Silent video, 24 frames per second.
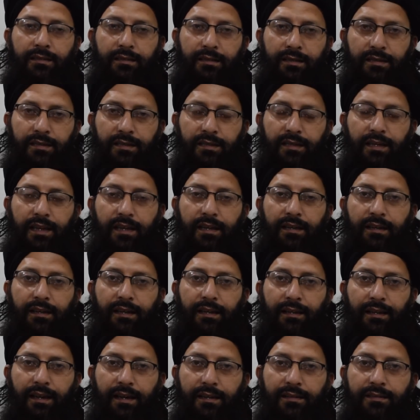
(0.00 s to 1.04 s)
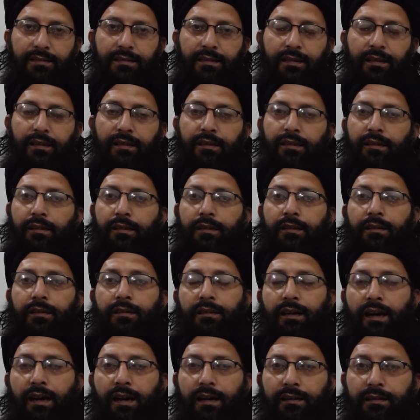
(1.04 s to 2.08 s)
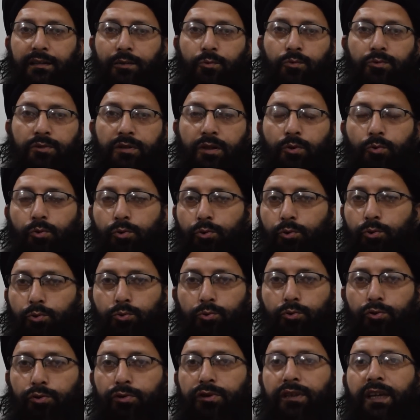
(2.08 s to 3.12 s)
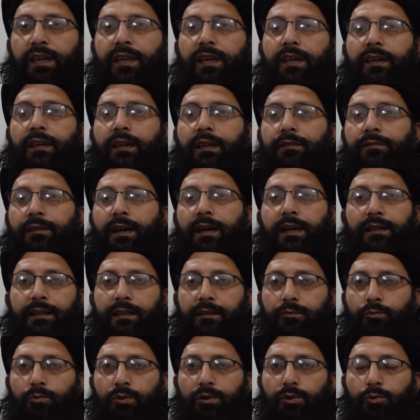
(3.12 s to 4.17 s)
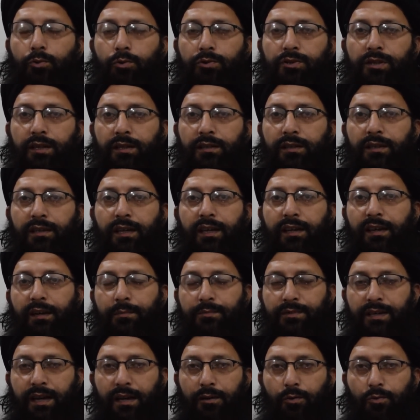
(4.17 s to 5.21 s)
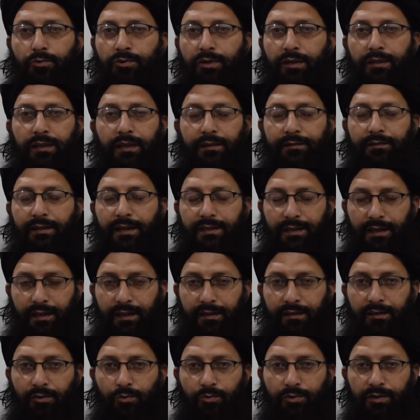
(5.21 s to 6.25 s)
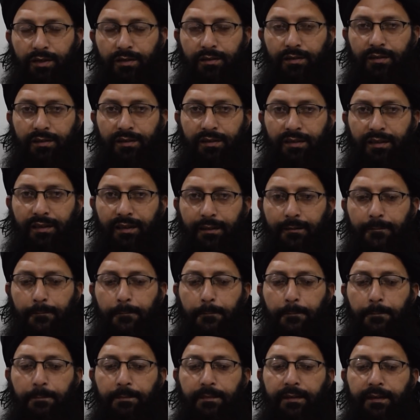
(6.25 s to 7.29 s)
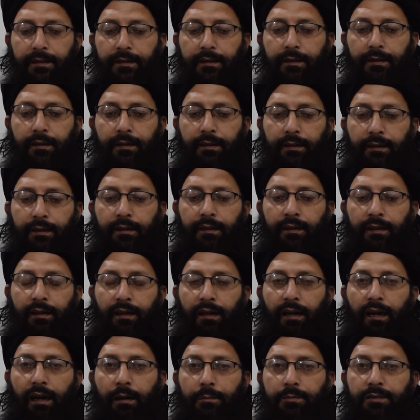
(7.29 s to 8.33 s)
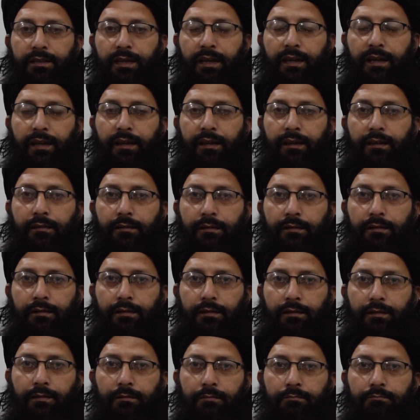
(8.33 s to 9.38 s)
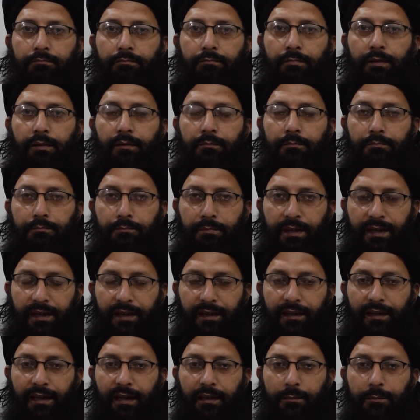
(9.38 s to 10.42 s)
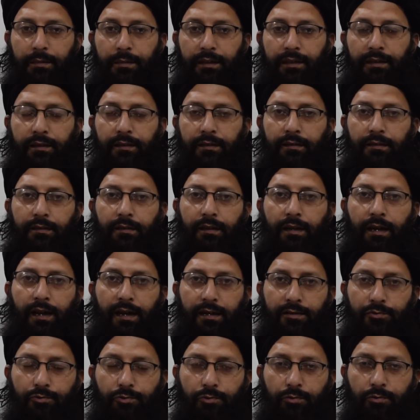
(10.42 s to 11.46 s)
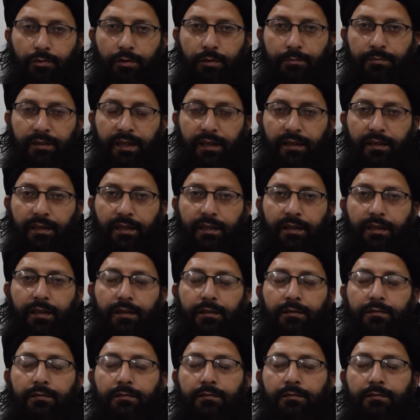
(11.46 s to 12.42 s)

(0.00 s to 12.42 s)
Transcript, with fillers: किसी एक ऐलान से कहाँ तक उसकी कोई हदूद नहीं है कि वहाँ तक तो ईद हो सकती है या रमज़ान हो सकता है वहाँ से आगे नहीं हो सकती ठीक है अब ये आ, मेरे ख्याल में आज जो हम देख रहे हैं कि